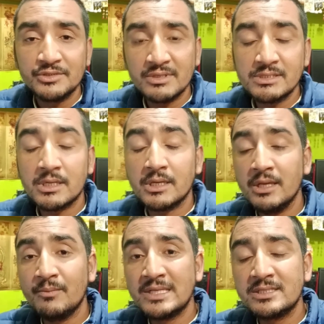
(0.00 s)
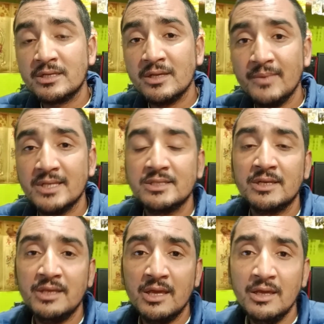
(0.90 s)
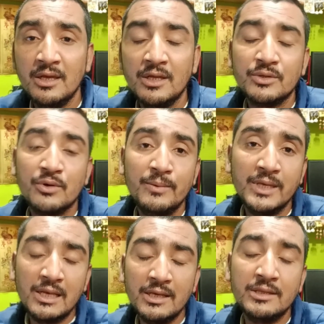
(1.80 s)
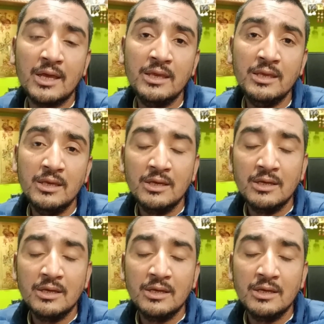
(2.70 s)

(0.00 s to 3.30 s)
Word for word: स्वस्थ रहिए मस्त रहिए व्यस्त रहिए तो अभी के लिए इतना ही